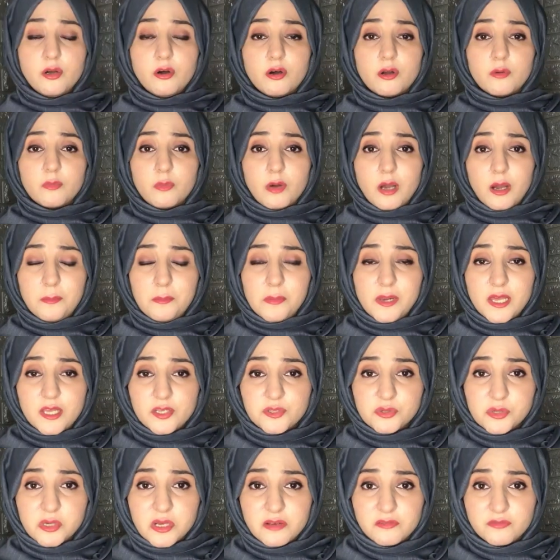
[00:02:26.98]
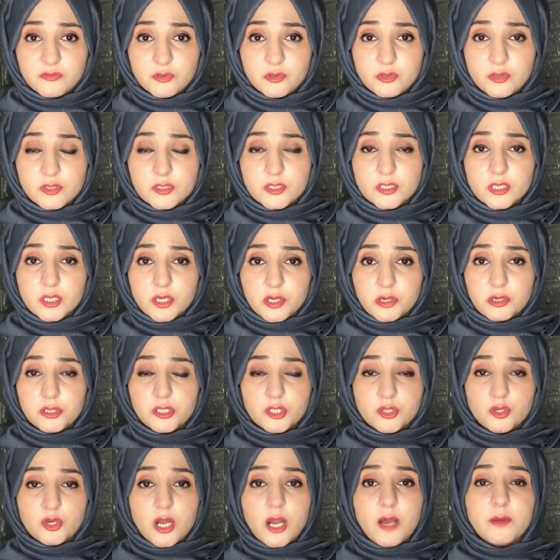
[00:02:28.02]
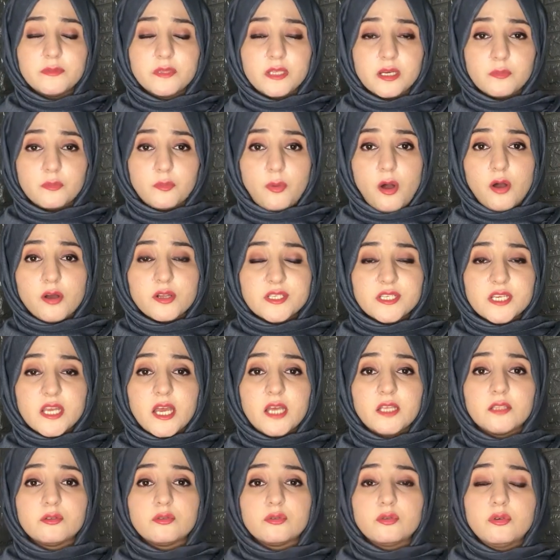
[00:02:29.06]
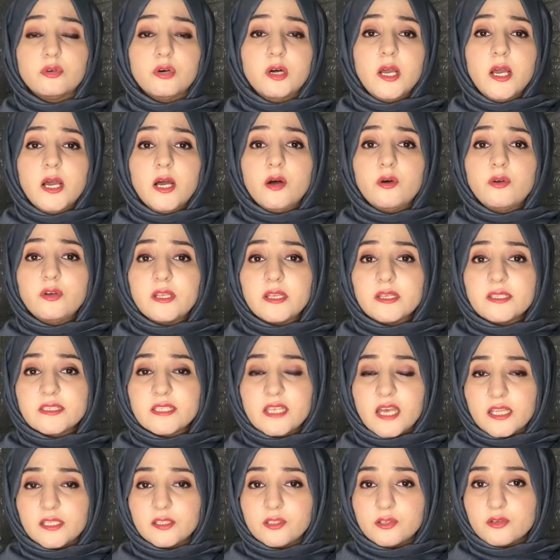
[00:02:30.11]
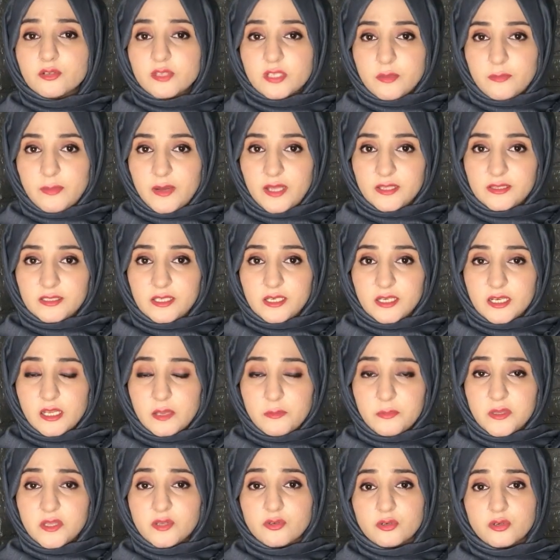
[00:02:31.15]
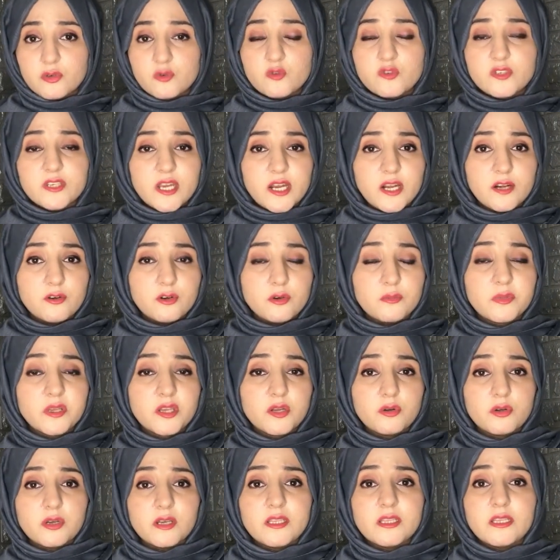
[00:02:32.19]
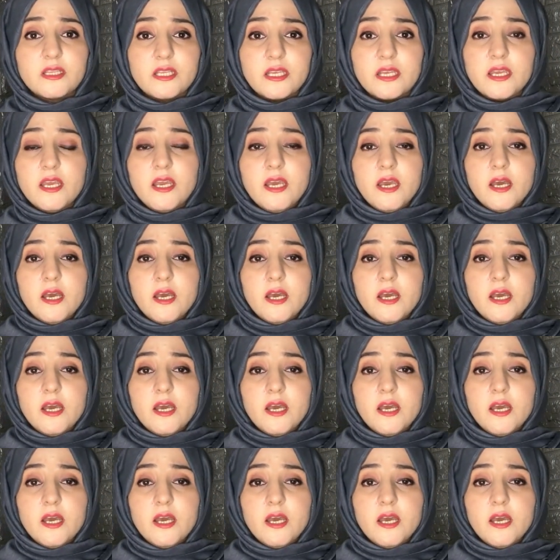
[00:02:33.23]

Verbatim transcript: और मामला जो है वो सिक्योरिटी हुकाम तक पहुँचा तो उनके साथियों से बात करने पर जो कि उस चैट रूम के रुकन थे